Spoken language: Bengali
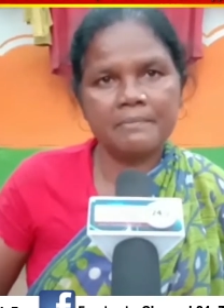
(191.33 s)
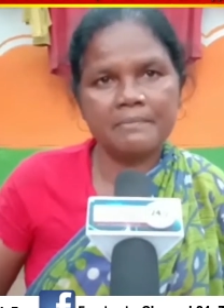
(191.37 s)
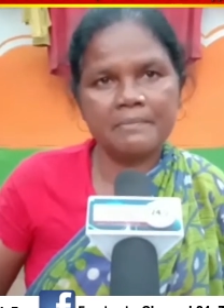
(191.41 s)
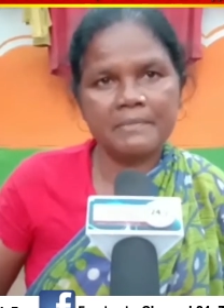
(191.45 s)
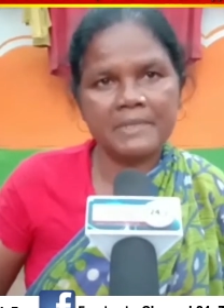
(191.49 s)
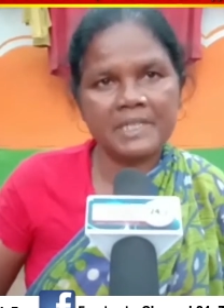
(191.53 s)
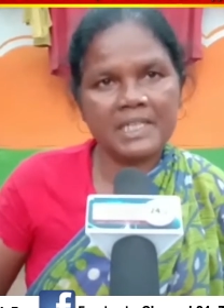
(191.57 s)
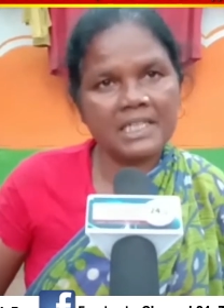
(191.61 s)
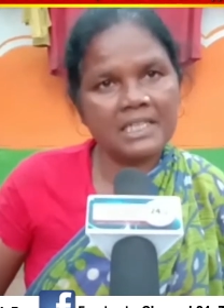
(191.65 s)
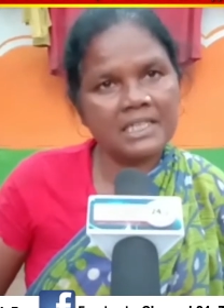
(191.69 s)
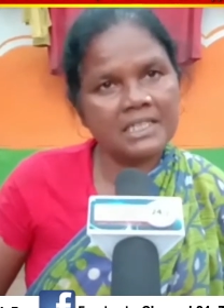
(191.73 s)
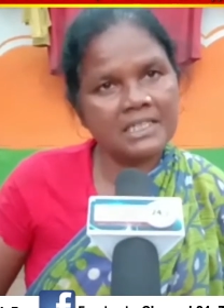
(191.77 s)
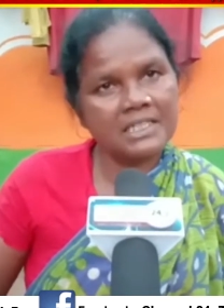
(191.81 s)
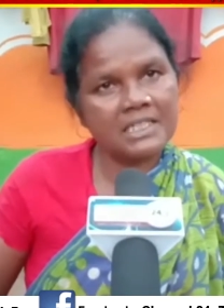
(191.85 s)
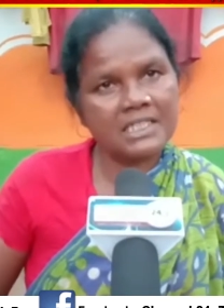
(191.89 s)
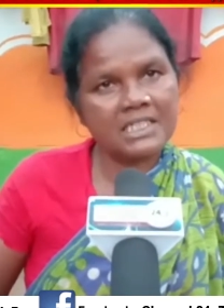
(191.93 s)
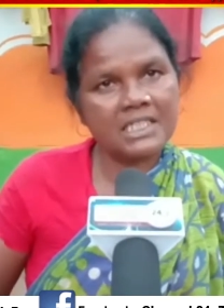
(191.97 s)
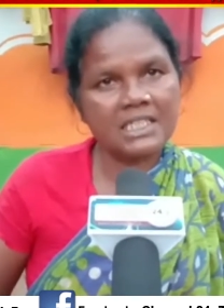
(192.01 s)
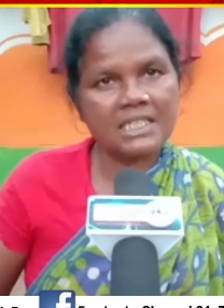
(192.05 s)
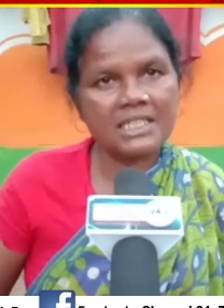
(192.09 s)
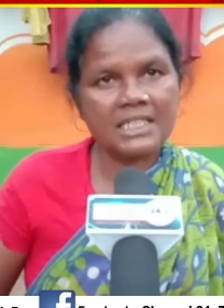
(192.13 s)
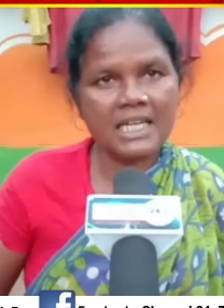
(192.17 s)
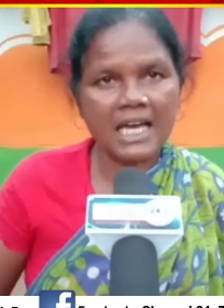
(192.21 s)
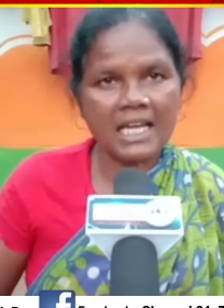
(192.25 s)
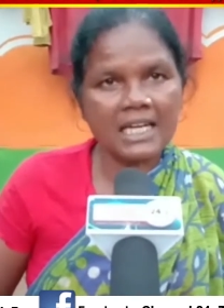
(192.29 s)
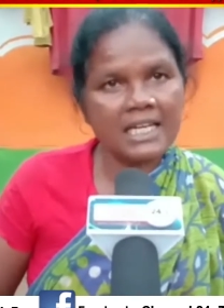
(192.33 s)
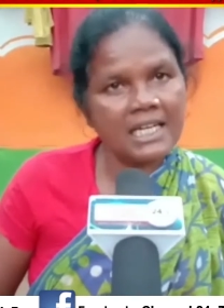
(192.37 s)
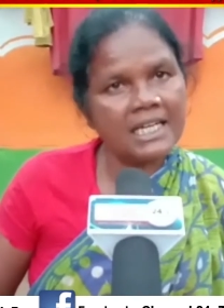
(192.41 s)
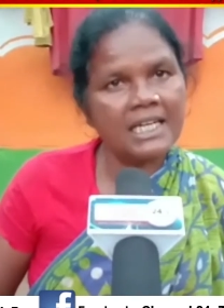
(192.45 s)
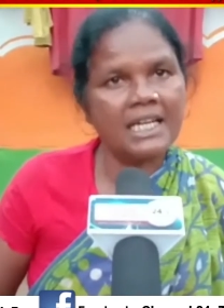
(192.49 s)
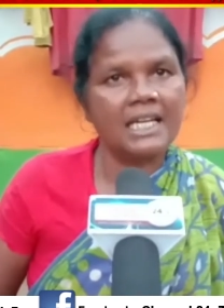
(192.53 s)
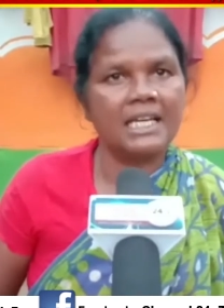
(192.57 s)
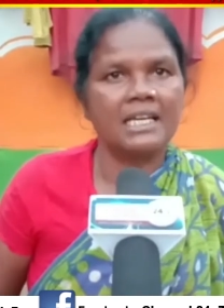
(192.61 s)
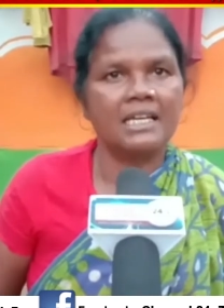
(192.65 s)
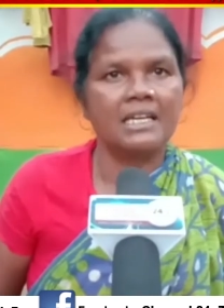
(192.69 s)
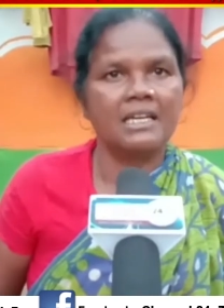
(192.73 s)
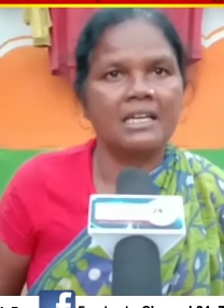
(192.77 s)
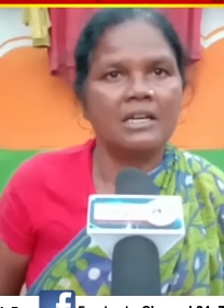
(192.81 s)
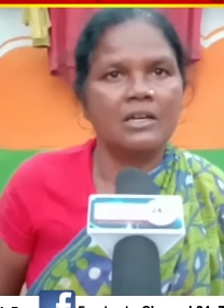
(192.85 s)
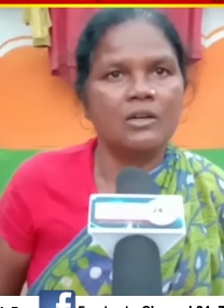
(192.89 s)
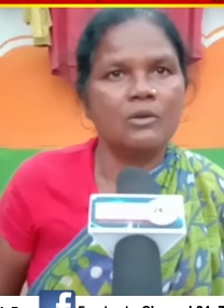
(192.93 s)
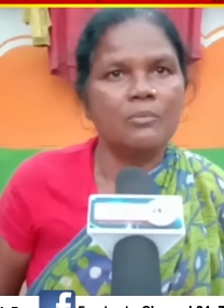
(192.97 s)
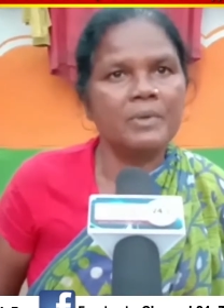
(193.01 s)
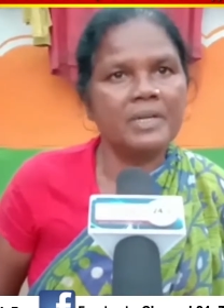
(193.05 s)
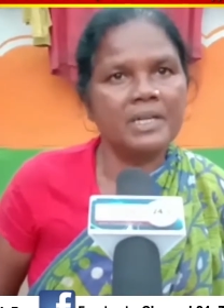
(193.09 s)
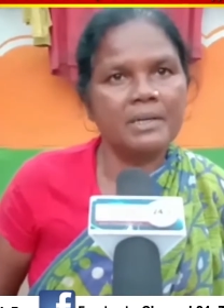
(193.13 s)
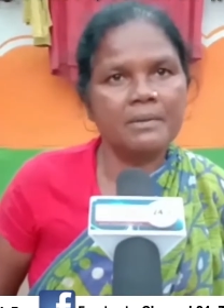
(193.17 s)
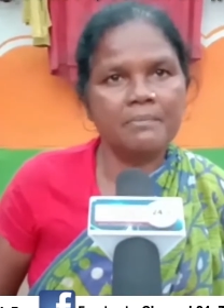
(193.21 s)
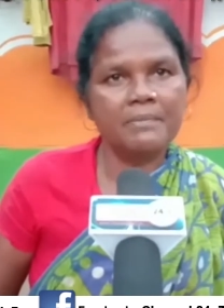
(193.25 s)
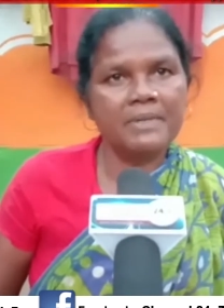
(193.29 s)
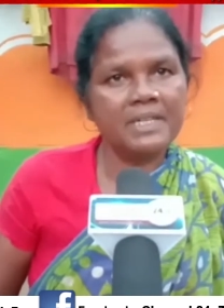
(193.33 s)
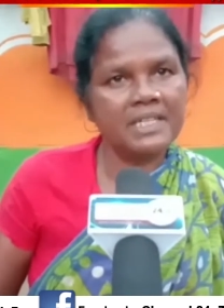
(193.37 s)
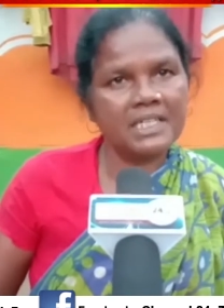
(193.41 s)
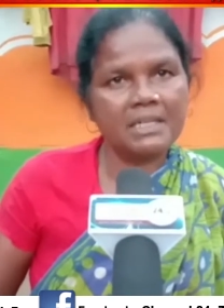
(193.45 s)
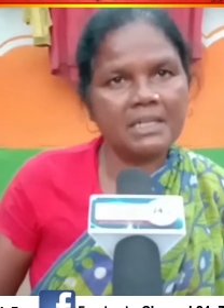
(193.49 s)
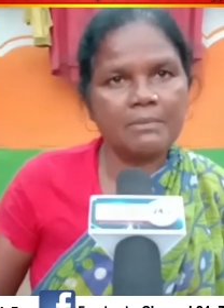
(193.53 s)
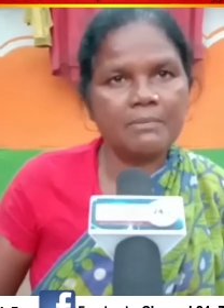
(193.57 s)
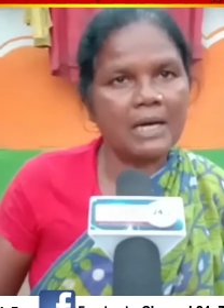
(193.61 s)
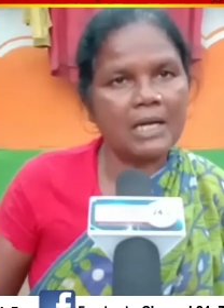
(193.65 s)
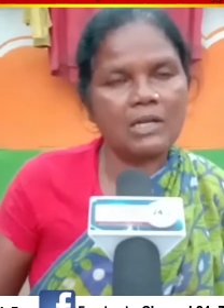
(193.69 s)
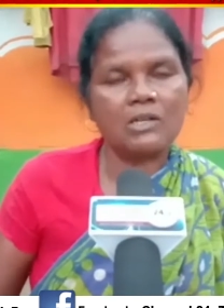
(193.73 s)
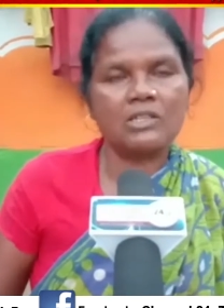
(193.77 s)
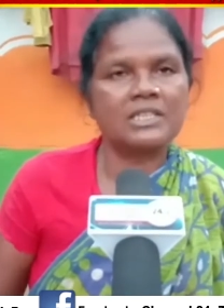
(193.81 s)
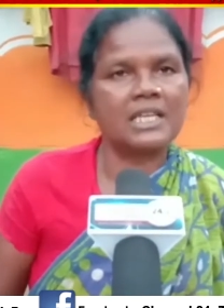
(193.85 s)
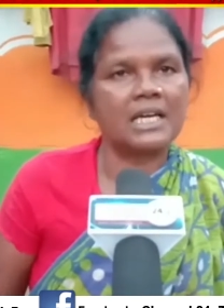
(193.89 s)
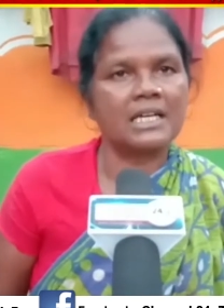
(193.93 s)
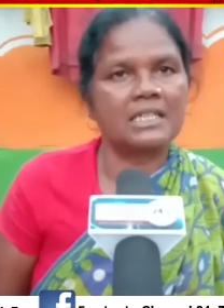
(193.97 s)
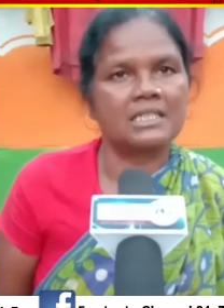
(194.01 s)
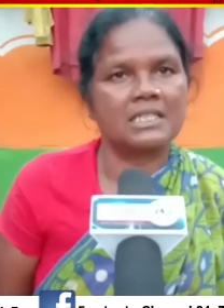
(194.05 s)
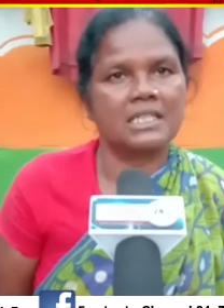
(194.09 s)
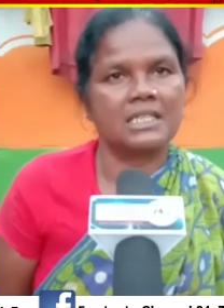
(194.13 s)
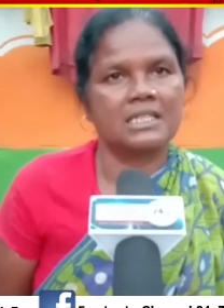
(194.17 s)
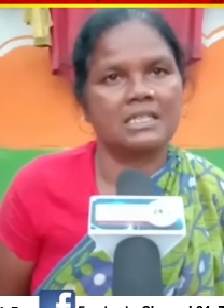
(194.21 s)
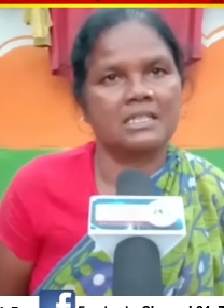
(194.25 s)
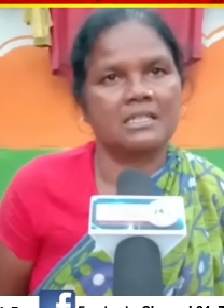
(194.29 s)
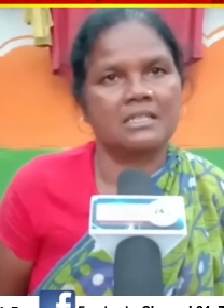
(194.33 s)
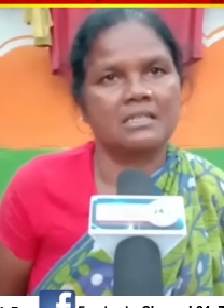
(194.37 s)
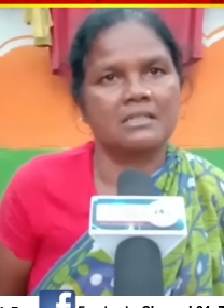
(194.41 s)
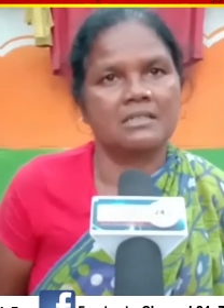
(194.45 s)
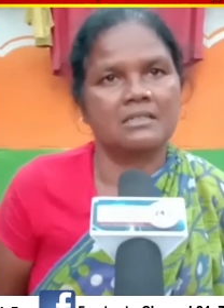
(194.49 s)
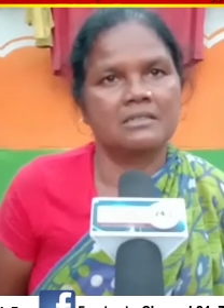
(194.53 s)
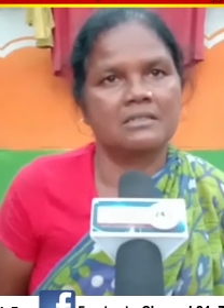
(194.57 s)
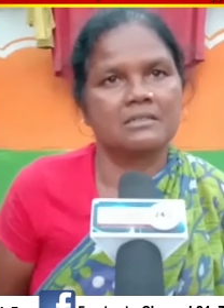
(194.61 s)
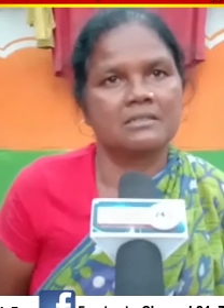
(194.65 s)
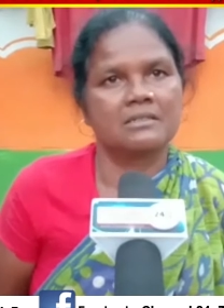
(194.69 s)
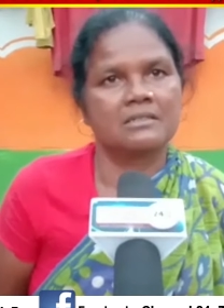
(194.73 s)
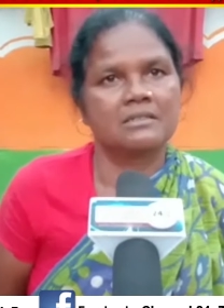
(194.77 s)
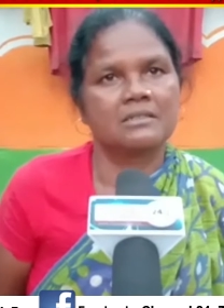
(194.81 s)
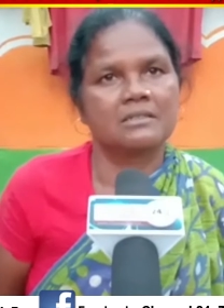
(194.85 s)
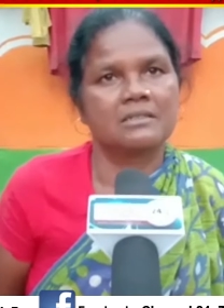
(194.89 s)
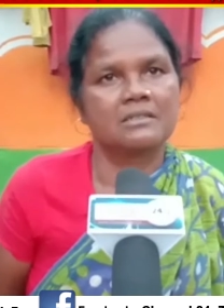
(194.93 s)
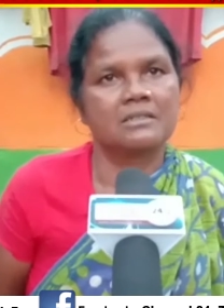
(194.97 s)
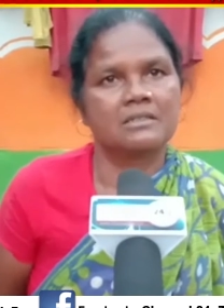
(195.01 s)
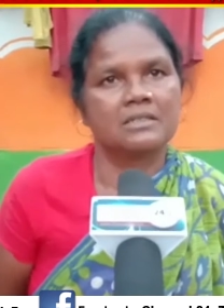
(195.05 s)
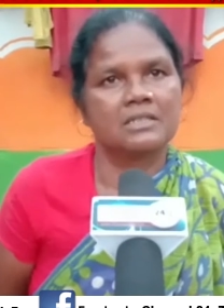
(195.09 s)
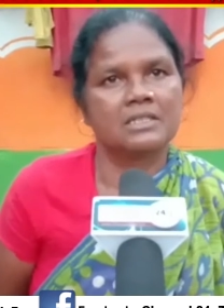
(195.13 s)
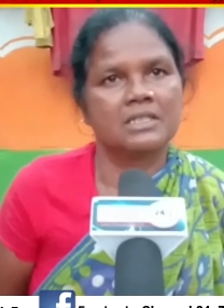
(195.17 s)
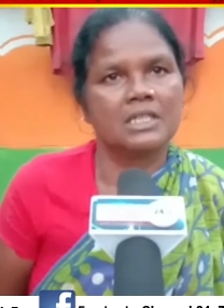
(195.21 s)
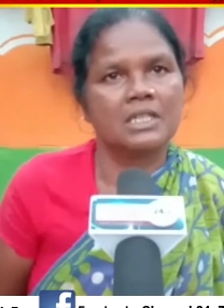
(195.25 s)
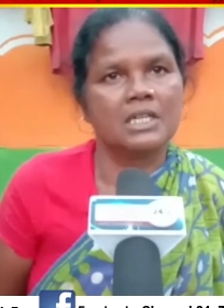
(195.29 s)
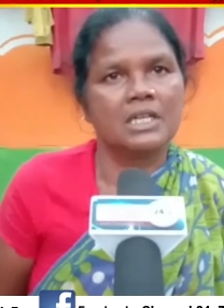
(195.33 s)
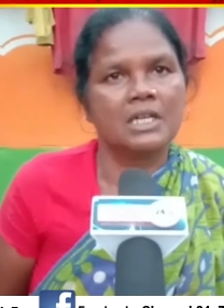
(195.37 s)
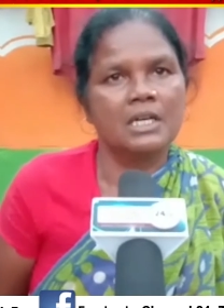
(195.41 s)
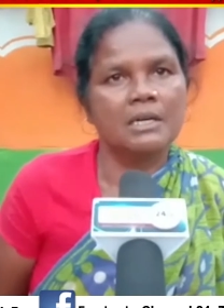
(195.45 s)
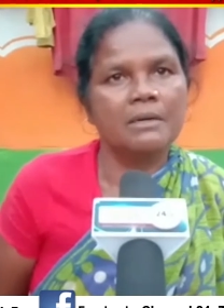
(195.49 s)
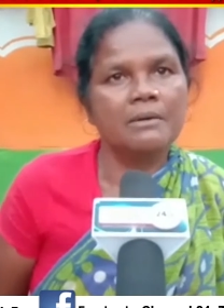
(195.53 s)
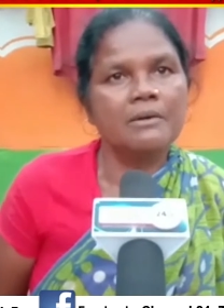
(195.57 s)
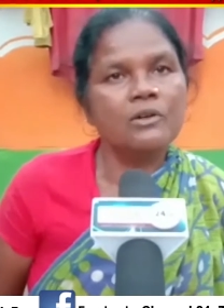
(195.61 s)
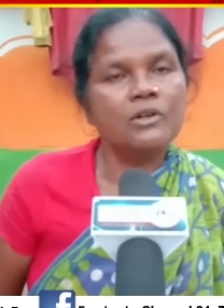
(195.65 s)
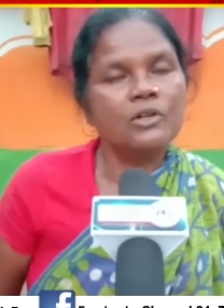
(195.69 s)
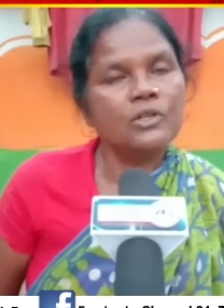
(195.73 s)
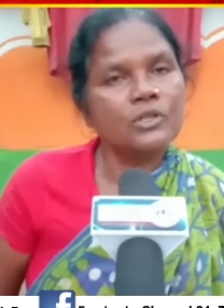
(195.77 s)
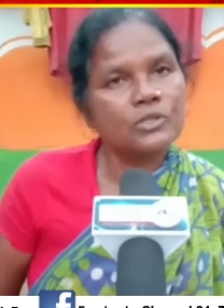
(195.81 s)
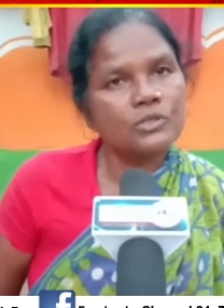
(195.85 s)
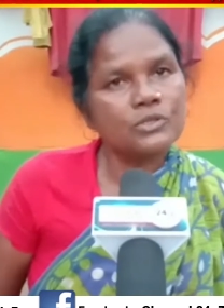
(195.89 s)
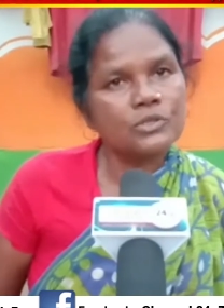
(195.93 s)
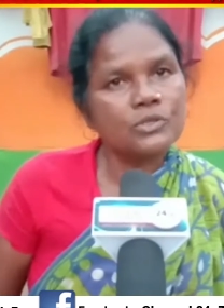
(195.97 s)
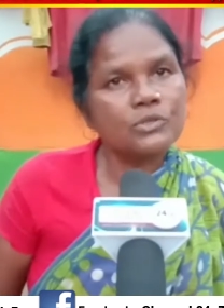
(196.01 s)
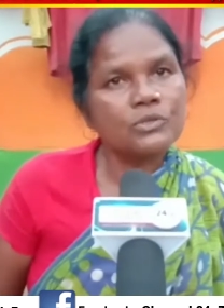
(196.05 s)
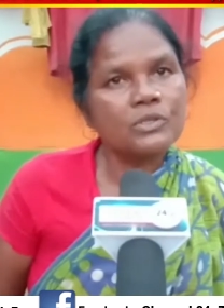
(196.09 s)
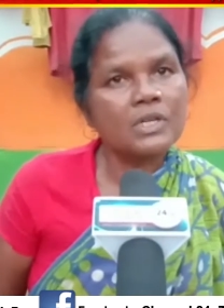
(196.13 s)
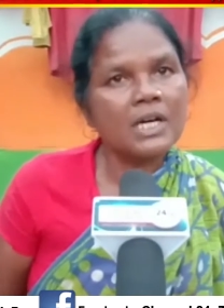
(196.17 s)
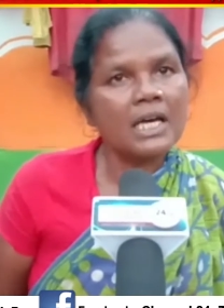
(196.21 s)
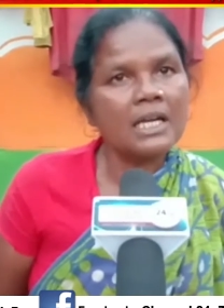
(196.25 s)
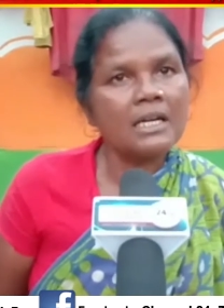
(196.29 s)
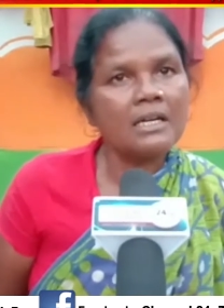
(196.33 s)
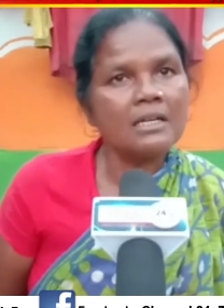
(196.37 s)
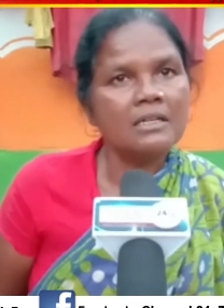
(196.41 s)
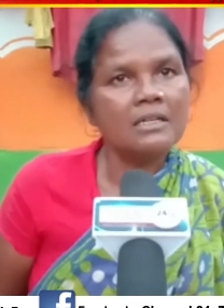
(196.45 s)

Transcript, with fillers: মানে ইঞ্জেকশন না নিলে মানে মেয়েটা ভালো থাকতেন না হয়েছে মেয়েটা ওই সুগার